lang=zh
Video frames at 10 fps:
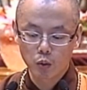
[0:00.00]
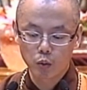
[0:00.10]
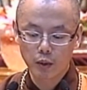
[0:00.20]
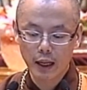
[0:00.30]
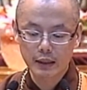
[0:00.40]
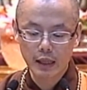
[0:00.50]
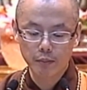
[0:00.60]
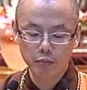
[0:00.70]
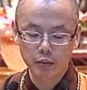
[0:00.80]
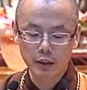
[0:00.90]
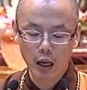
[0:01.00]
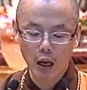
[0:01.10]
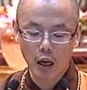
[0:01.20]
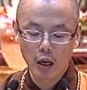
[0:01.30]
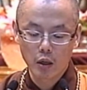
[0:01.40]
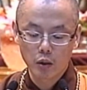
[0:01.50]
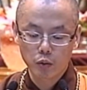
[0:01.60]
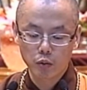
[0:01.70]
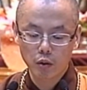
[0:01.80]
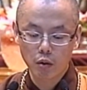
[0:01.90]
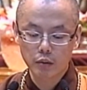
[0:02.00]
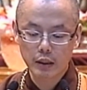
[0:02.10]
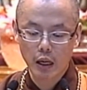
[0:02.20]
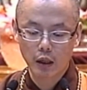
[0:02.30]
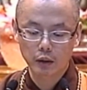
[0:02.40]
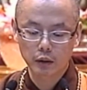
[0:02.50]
除盖藏菩萨、虚空藏。